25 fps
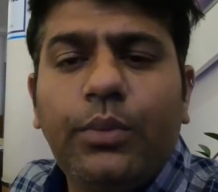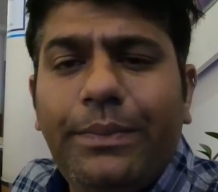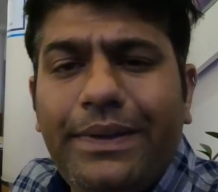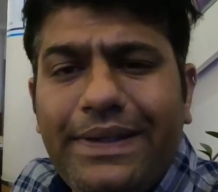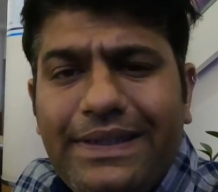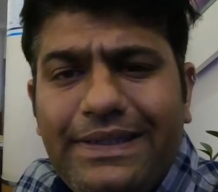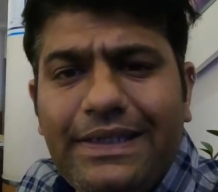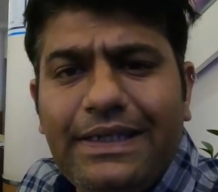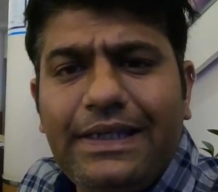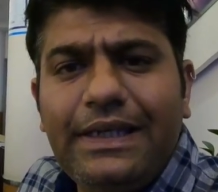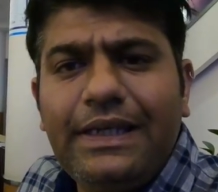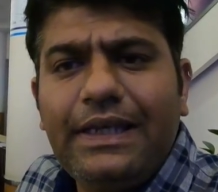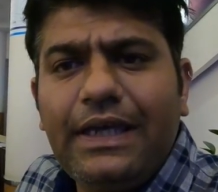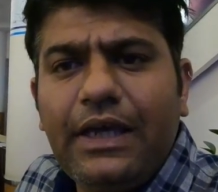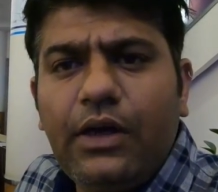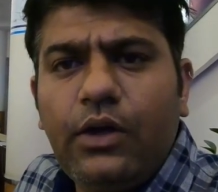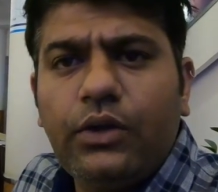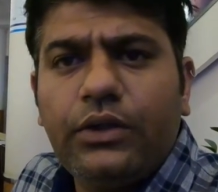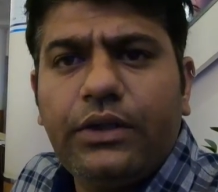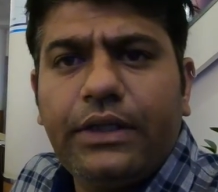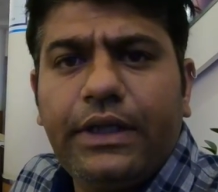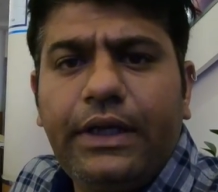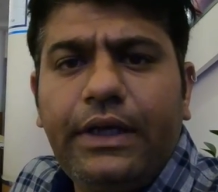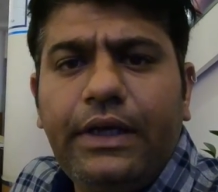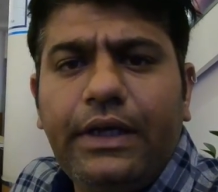Basically क्या
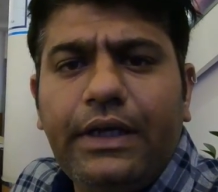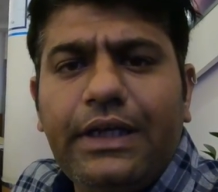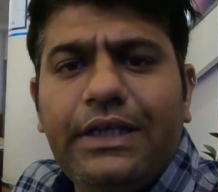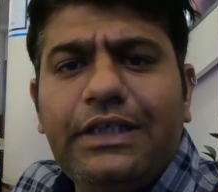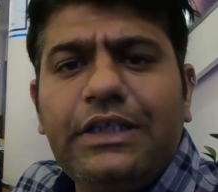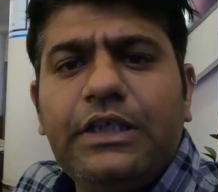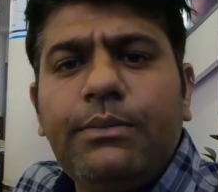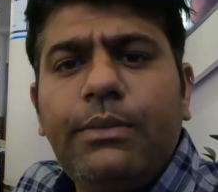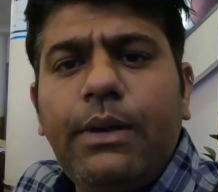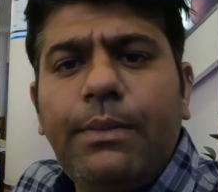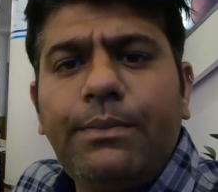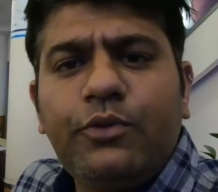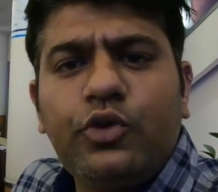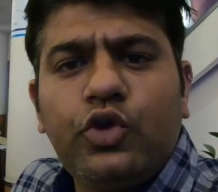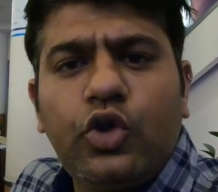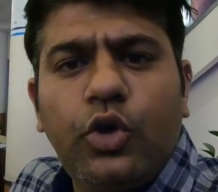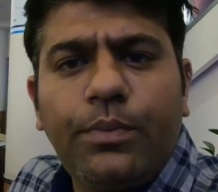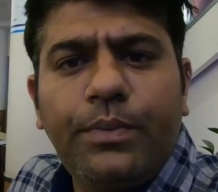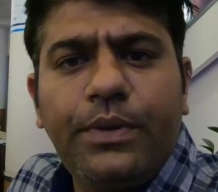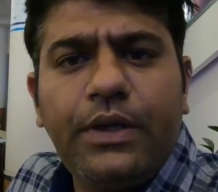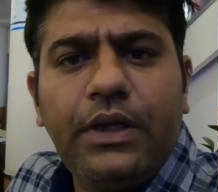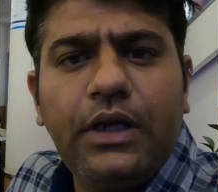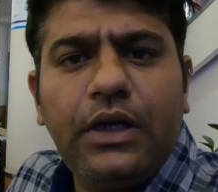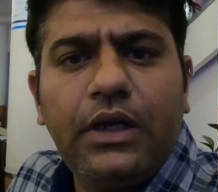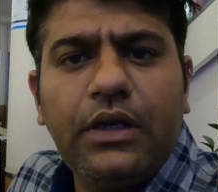होता है कि जब आप
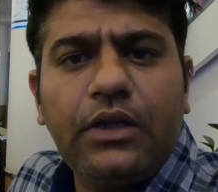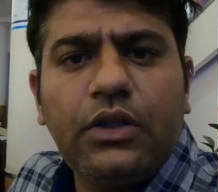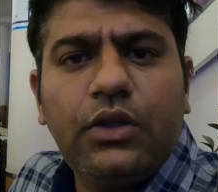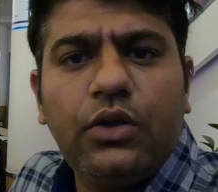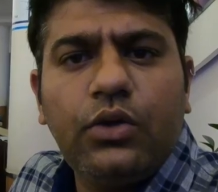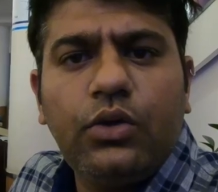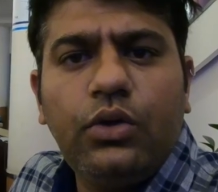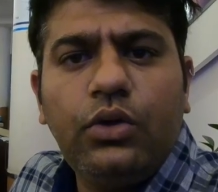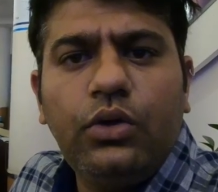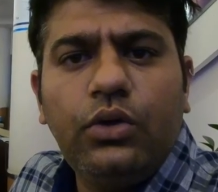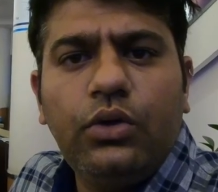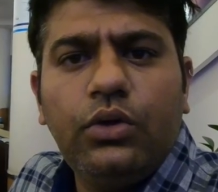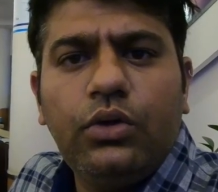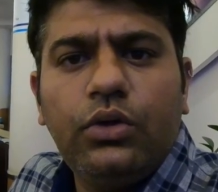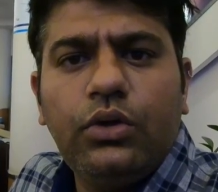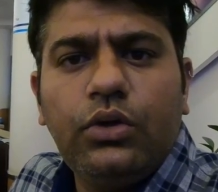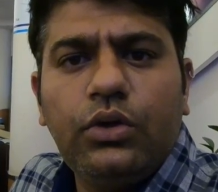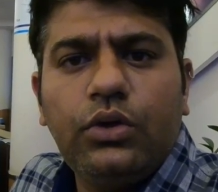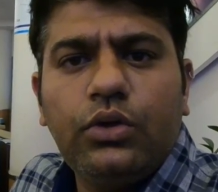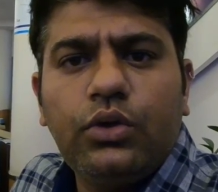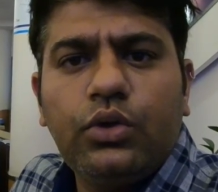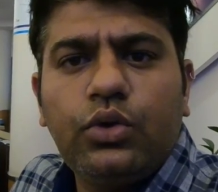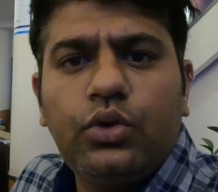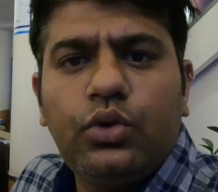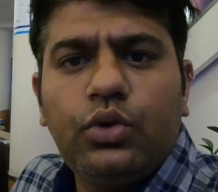shopping करते हो
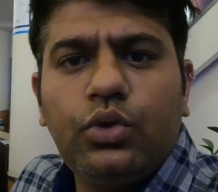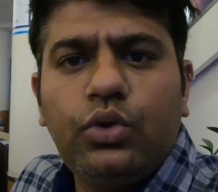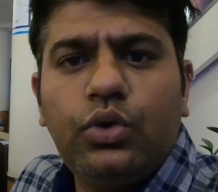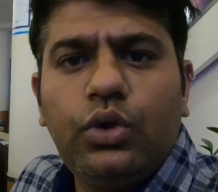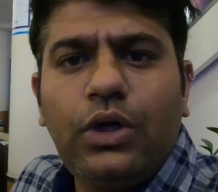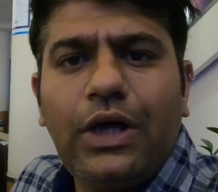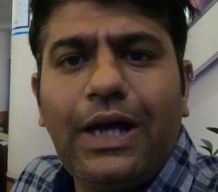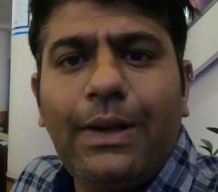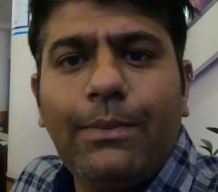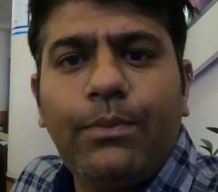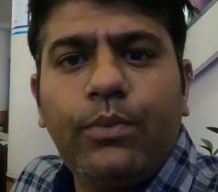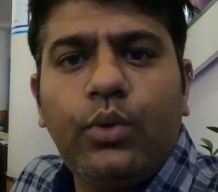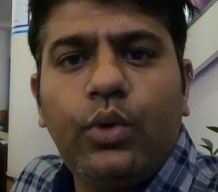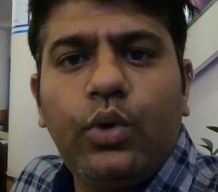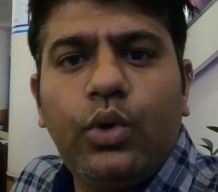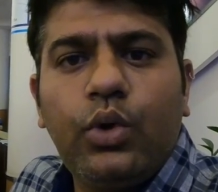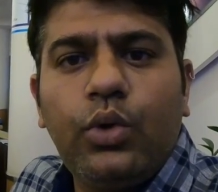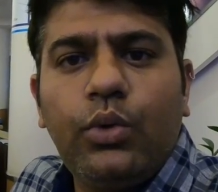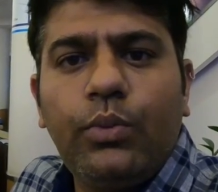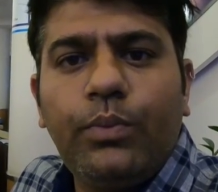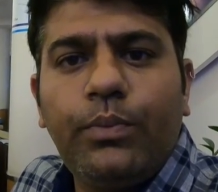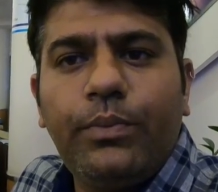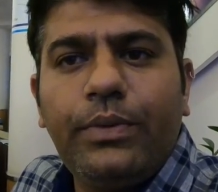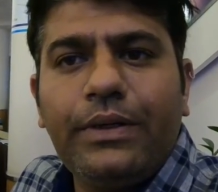तो आपको